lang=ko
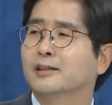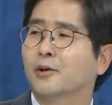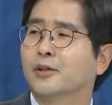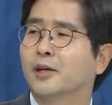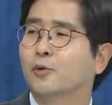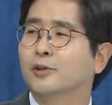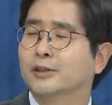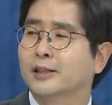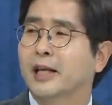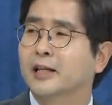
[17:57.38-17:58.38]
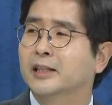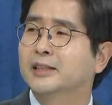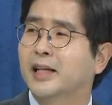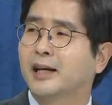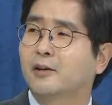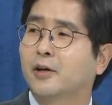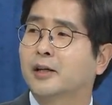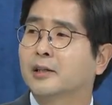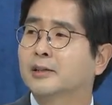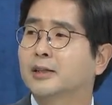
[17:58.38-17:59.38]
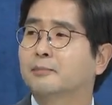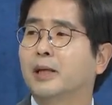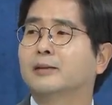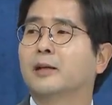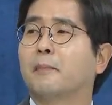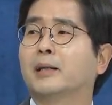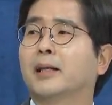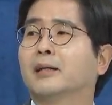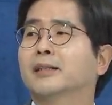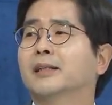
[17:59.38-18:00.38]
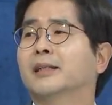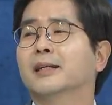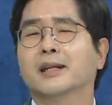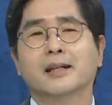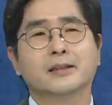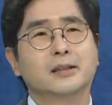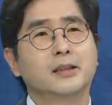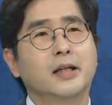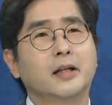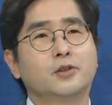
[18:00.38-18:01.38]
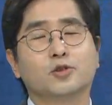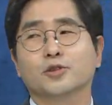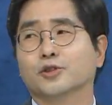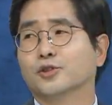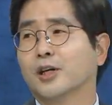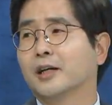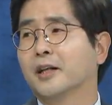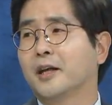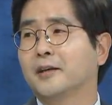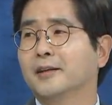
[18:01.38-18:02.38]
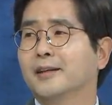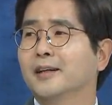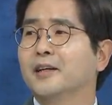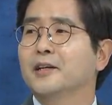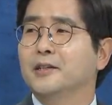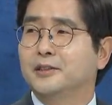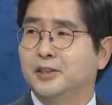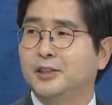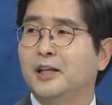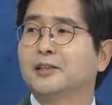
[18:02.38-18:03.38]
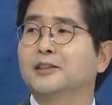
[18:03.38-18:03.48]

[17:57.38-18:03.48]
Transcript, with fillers: 더 이상 올, 이제 내리기 시작할 거야라는 시, 이제 판단을 아. 시장에 주는 순간에 음. 시장은